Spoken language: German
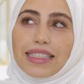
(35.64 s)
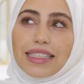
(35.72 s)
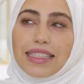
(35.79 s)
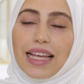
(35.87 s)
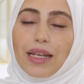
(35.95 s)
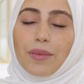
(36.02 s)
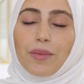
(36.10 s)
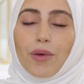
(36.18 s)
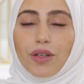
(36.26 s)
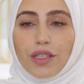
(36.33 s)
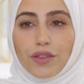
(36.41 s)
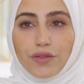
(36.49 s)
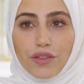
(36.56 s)
Es ist eine
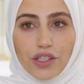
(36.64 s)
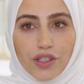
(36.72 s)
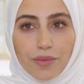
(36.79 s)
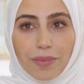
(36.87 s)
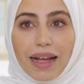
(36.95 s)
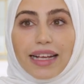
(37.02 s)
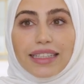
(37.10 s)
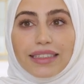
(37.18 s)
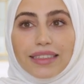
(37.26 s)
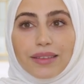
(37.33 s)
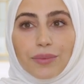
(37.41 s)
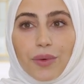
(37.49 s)
Modest Fashion Marke.